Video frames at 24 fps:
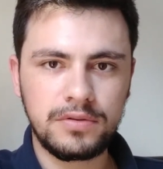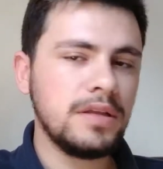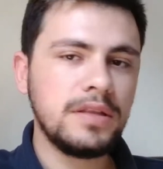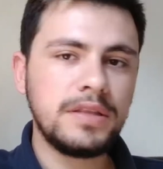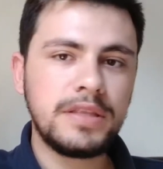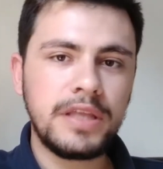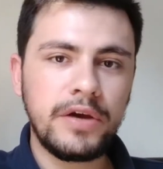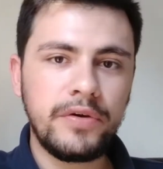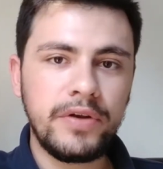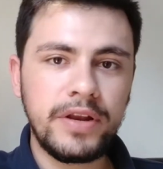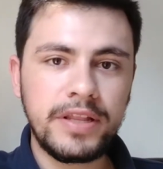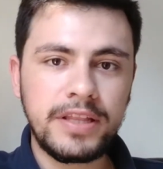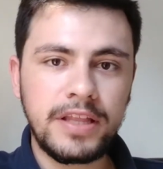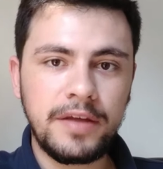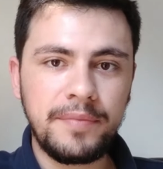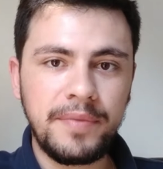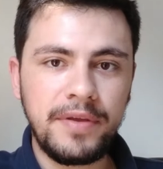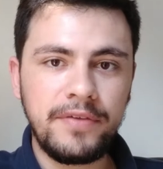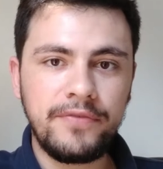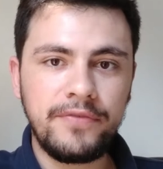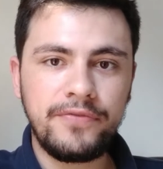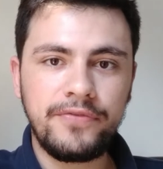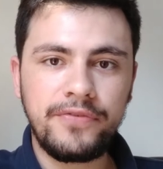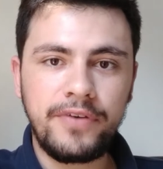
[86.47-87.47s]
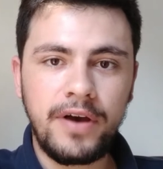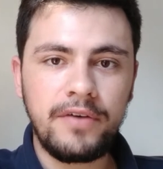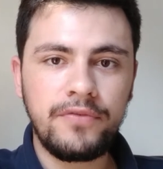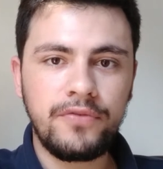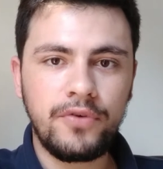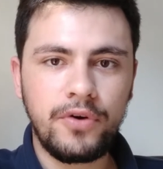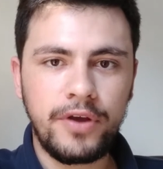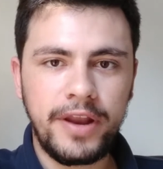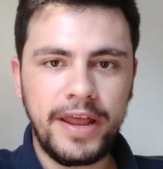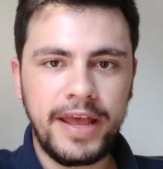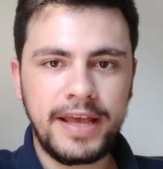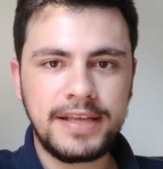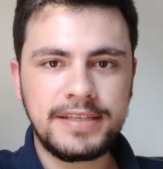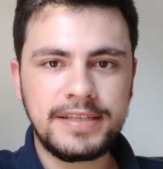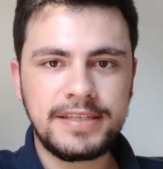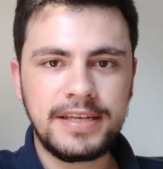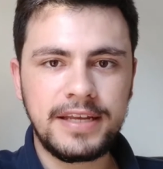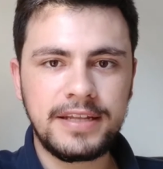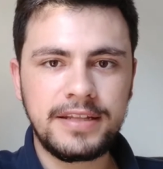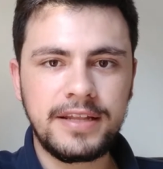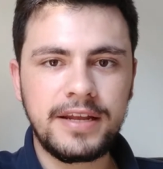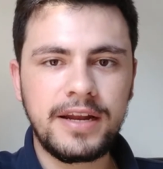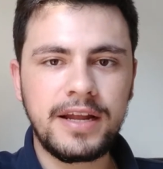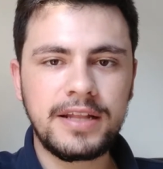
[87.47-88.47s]
Então ele também favorece a
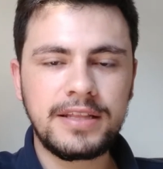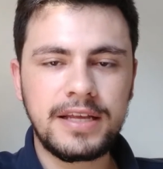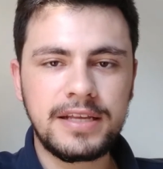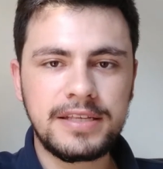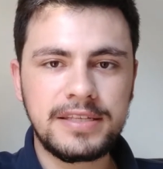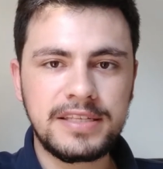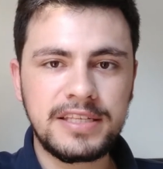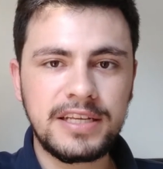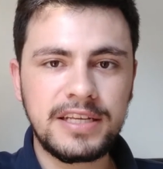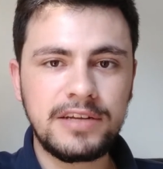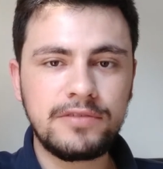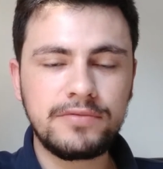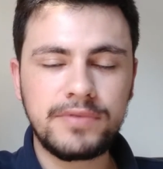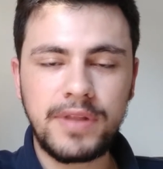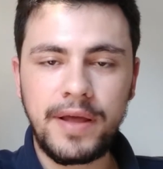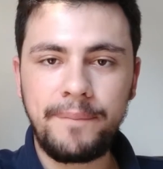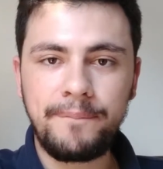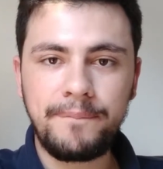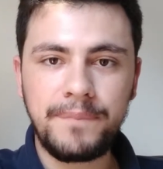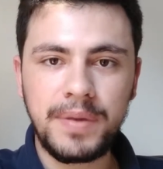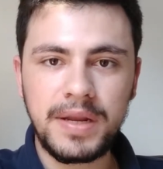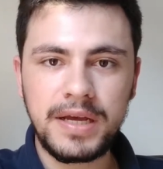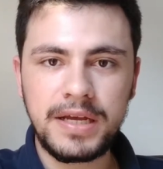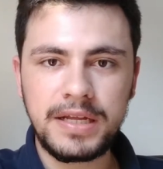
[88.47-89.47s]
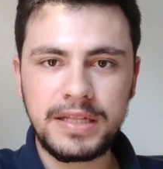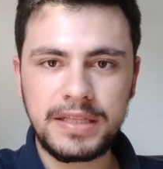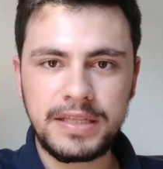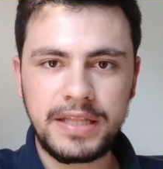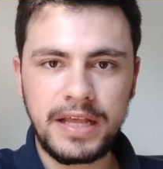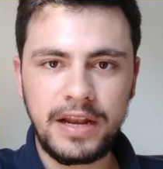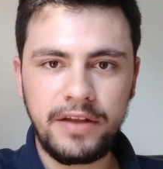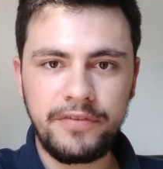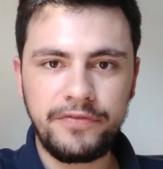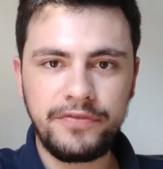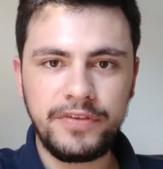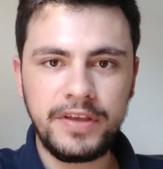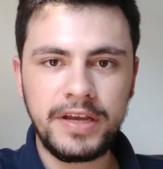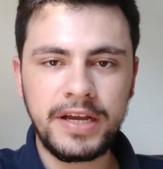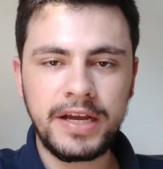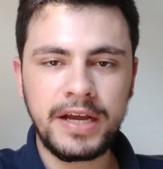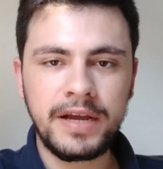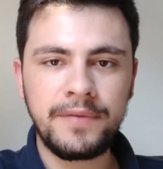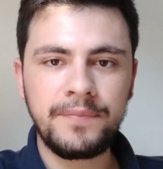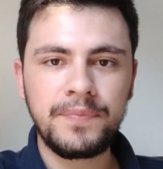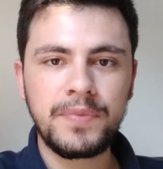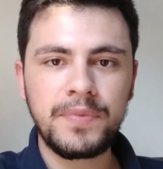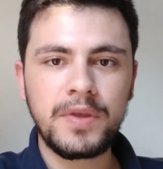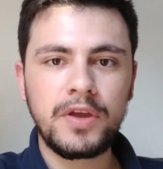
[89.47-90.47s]
hidratação da planta, ela
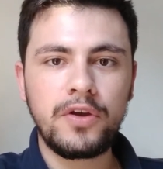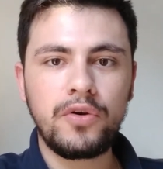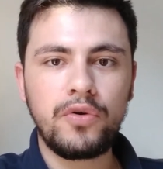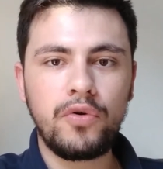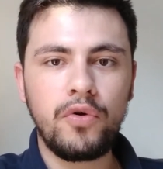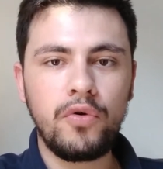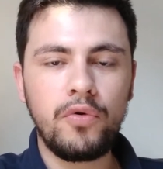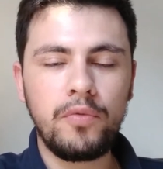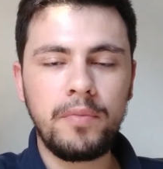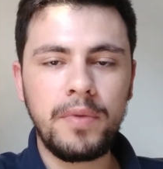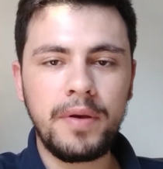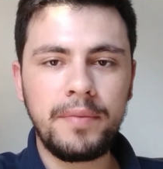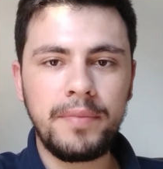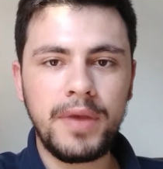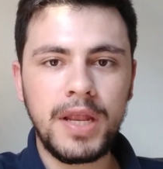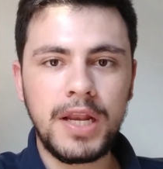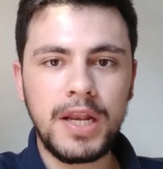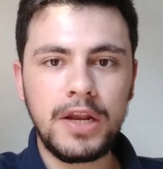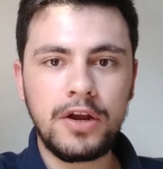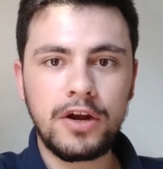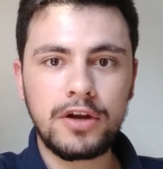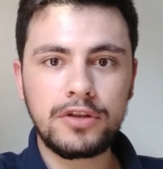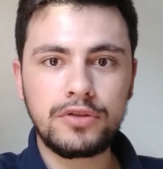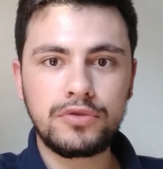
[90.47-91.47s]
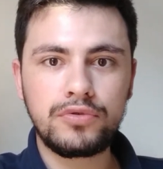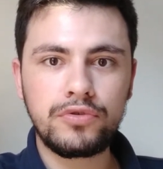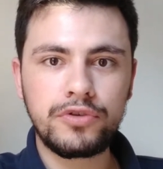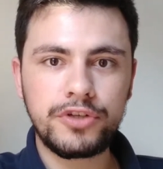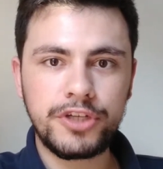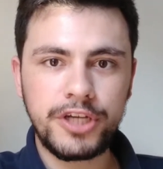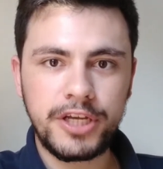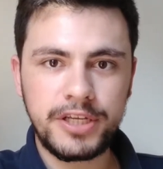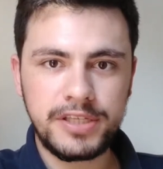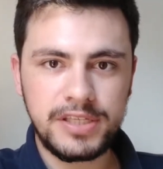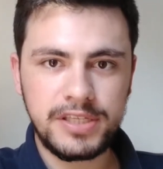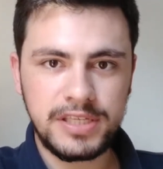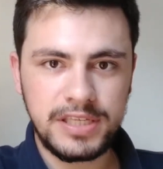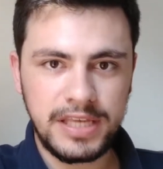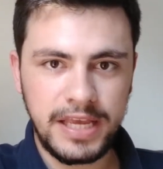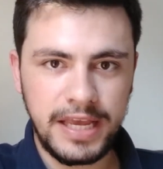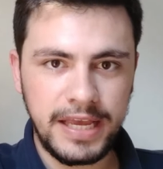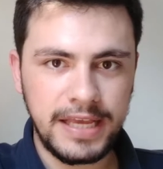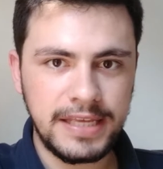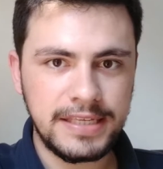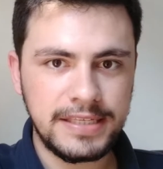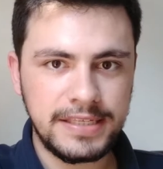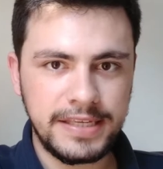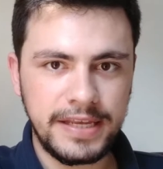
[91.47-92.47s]
fica com uma melhor
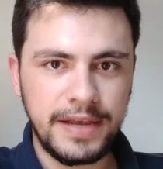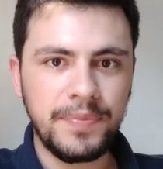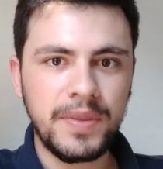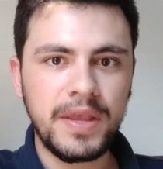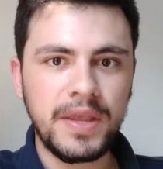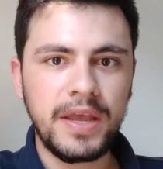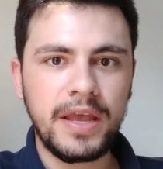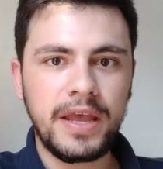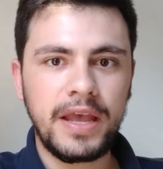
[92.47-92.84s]
turgescência,